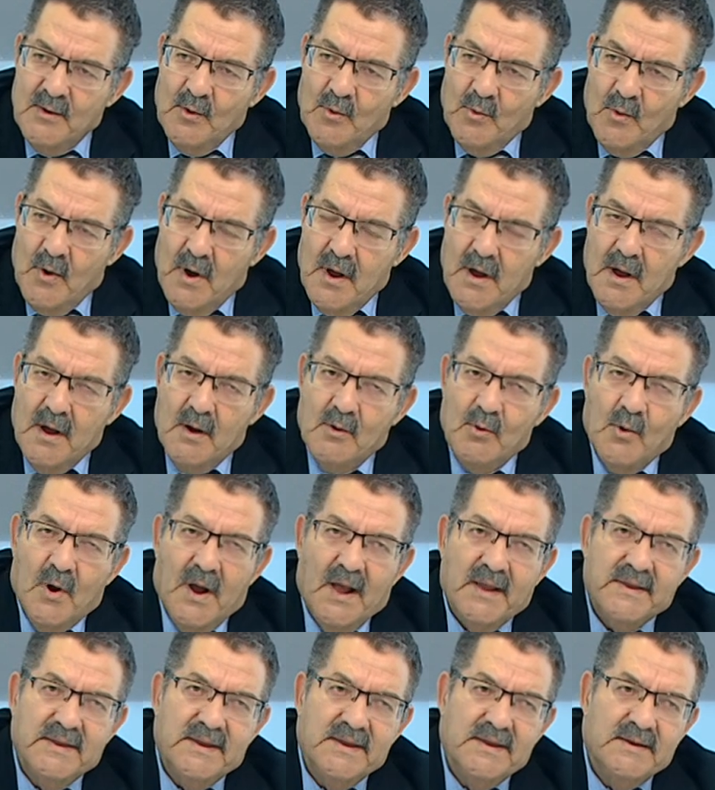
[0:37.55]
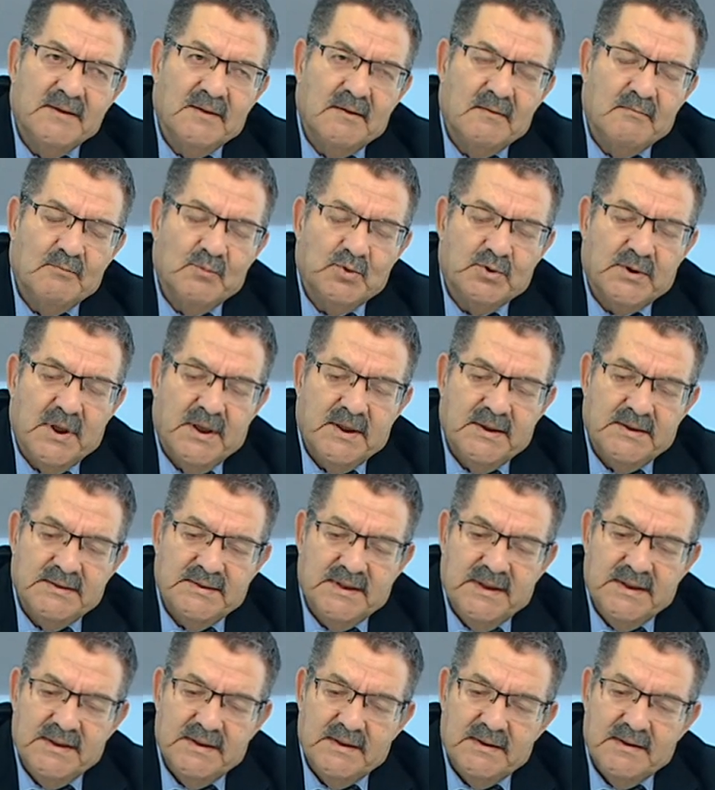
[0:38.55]
وأحيي
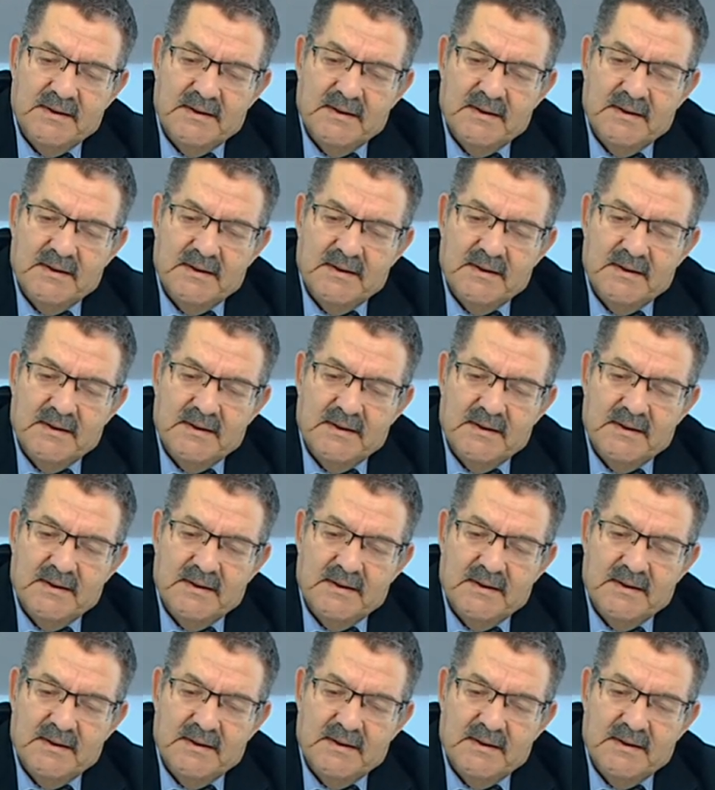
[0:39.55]
المشاهدين